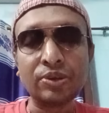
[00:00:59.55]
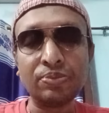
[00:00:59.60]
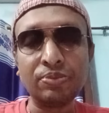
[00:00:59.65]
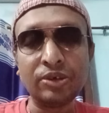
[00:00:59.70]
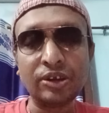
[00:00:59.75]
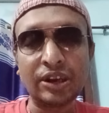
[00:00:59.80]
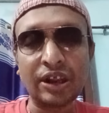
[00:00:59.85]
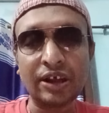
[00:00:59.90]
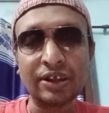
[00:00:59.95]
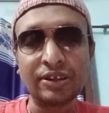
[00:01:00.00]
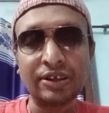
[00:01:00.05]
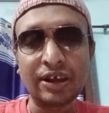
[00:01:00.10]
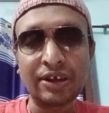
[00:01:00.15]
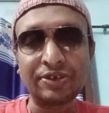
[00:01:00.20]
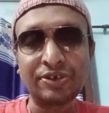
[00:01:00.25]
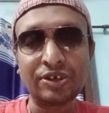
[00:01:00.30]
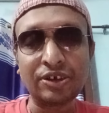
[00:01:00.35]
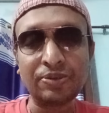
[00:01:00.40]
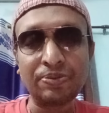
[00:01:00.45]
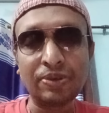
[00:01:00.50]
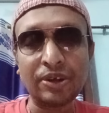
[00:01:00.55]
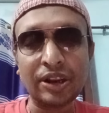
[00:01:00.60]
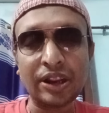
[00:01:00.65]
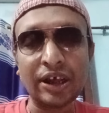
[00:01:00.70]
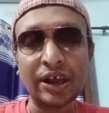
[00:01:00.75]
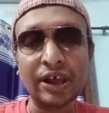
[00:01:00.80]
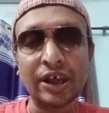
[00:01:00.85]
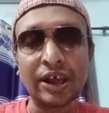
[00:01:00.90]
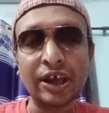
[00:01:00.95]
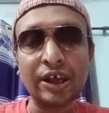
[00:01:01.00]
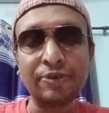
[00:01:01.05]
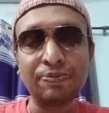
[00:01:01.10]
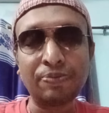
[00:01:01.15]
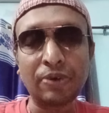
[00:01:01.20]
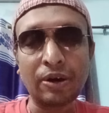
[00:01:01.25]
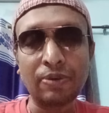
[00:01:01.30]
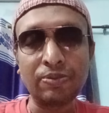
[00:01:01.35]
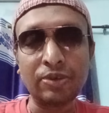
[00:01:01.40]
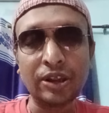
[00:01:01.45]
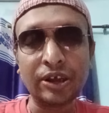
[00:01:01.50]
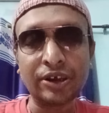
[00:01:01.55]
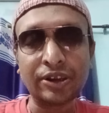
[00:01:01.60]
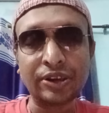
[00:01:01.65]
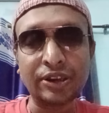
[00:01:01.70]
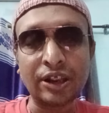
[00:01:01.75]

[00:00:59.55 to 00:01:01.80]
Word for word: মিটার যাচ্ছে বেড়ে এই পাবলিক